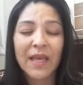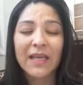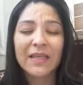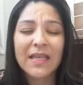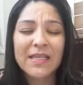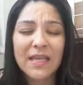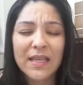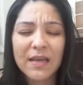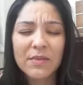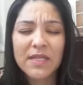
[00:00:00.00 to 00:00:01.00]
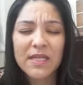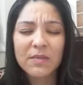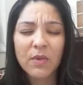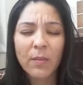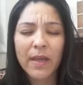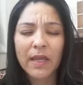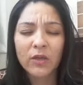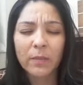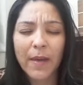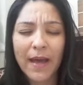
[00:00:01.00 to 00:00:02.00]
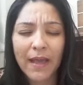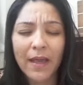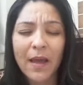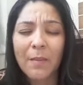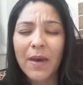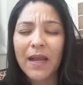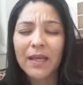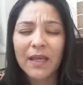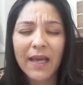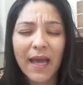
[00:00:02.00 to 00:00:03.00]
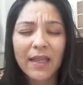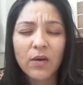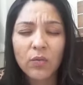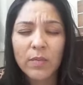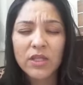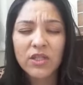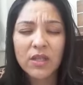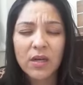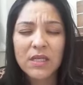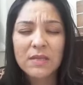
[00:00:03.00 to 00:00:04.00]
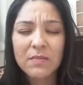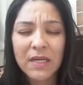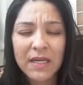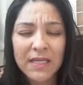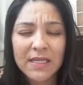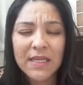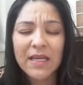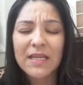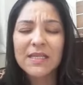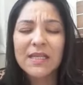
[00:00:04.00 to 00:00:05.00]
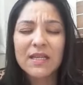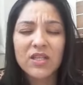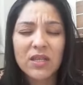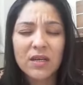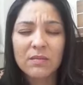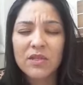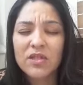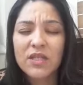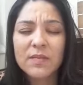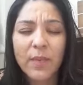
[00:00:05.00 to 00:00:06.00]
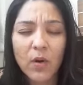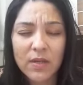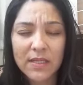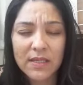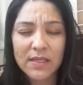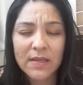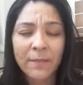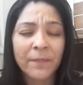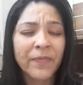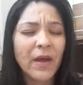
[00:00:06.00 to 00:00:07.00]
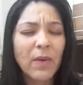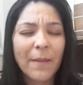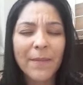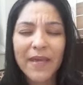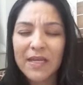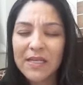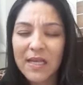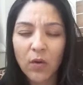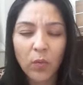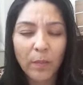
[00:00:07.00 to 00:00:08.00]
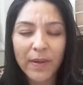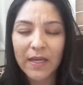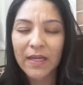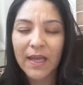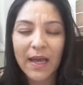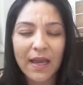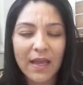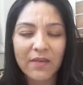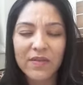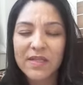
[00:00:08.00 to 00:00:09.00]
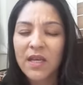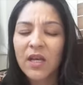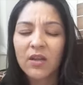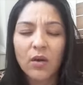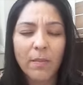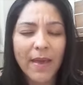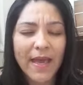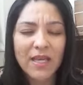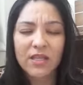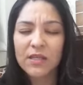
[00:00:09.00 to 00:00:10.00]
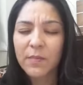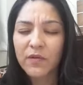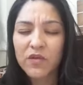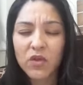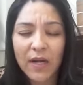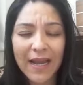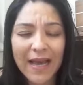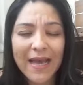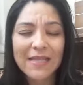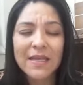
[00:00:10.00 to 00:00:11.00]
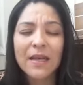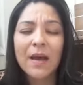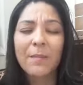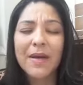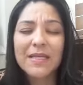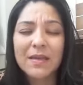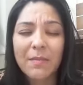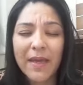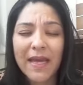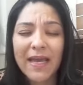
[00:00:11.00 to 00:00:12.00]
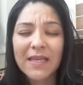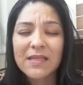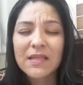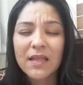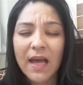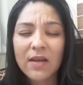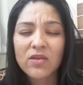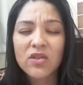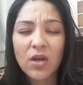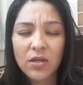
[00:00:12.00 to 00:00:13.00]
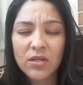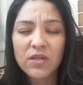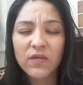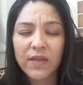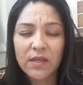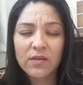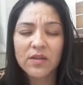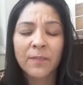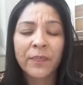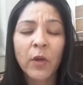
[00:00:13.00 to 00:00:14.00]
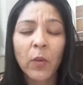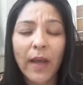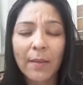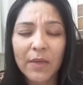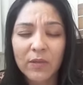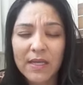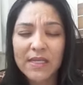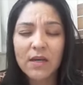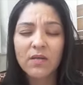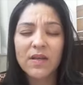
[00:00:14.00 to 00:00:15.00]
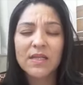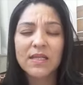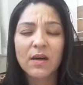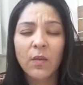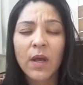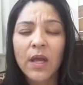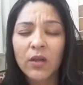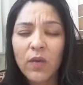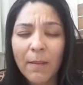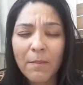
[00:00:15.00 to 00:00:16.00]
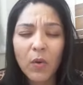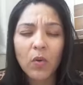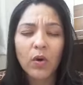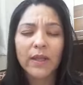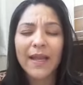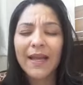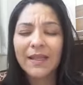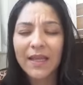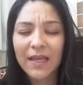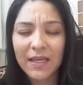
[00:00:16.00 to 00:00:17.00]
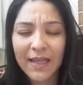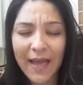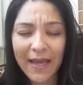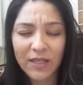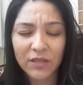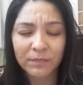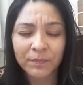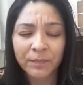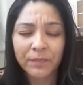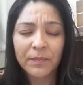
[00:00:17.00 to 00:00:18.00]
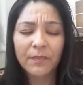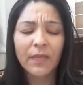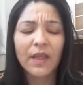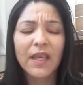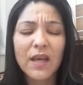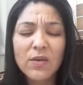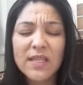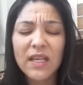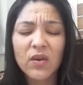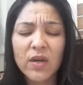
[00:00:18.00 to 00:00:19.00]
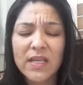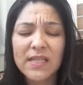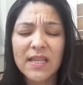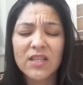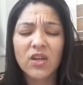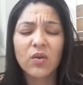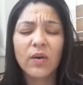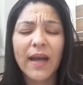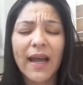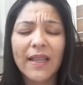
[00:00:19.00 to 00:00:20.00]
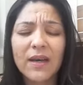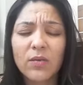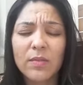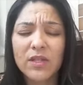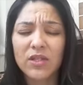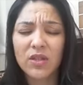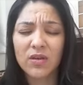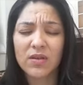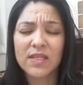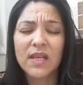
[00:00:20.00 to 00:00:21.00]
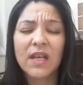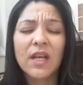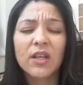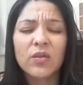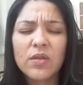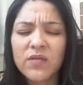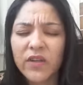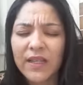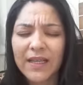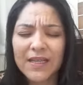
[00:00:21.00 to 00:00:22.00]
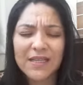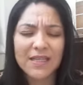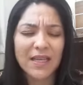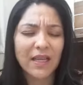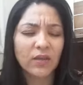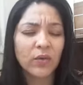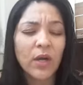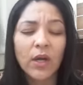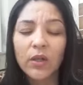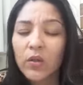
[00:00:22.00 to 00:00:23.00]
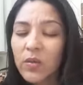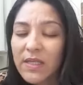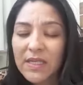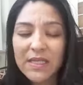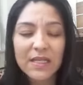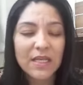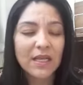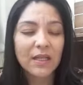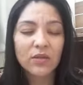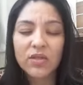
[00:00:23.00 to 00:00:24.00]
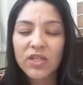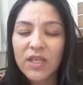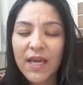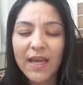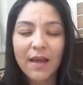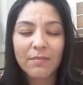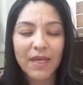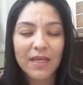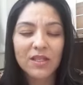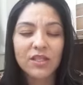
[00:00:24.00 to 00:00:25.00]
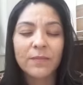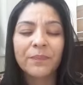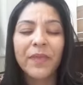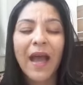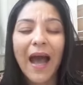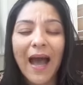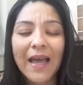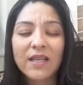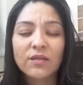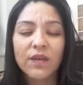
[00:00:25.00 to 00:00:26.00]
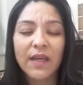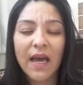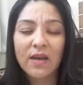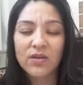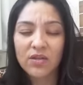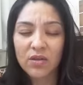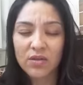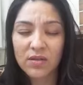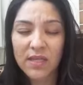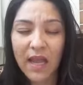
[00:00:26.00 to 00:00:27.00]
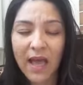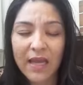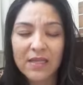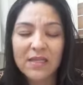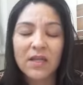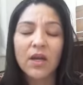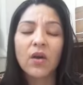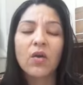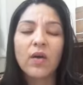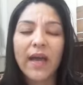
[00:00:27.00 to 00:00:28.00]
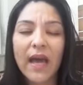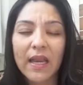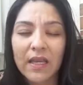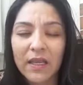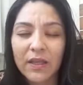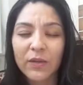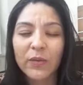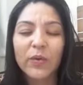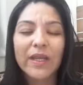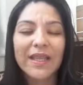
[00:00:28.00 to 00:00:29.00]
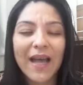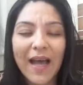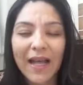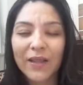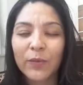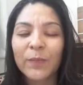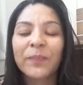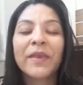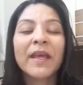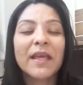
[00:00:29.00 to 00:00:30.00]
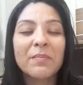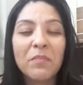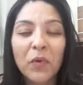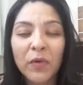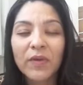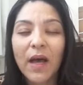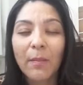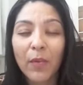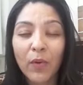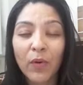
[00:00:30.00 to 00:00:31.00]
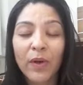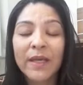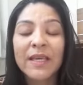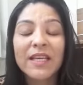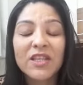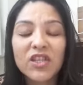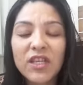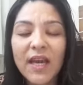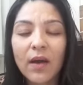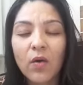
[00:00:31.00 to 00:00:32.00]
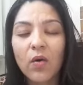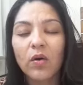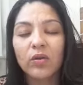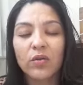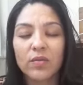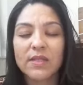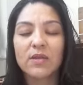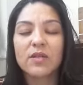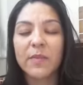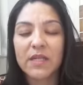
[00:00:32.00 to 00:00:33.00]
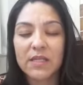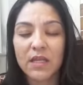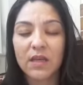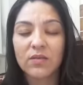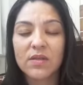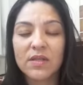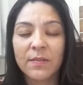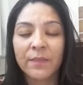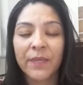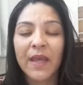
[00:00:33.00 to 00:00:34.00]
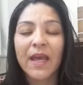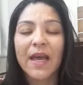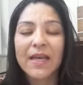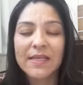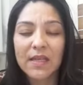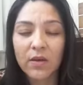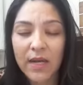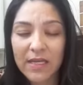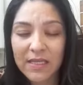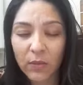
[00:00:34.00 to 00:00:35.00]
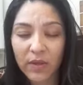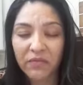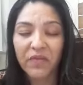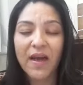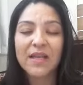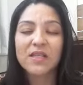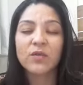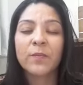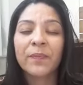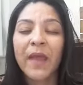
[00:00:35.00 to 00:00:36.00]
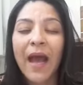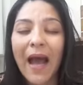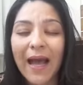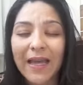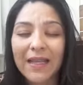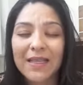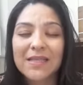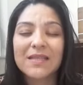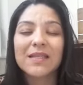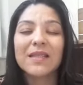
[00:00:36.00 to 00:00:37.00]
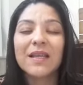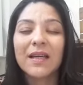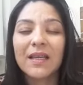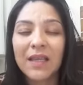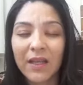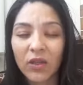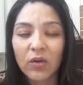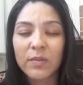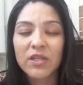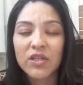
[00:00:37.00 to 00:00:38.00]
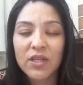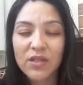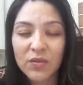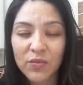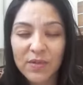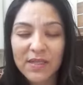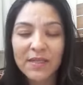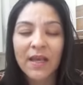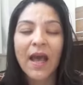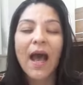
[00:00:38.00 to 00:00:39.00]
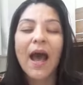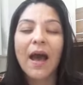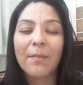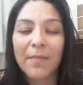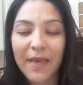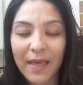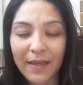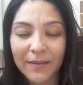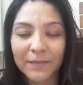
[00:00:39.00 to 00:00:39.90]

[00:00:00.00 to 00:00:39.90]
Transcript: Intercedemos nesse momento, Pai, para que cada uma de nós mães estejamos dispostas não apenas a cumprir tarefas domésticas, profissionais, mas também a ensinar os nossos filhos o caminho da salvação, do amor, da integridade. Que o Senhor esteja com cada uma de nós, nos fortalecendo, nos ensinando diariamente a edificar os nossos lares com carinho, cuidado, e muito amor e de acordo com seus preceitos. Esta é a oração que faço, agradecida e em nome de Jesus. Amém.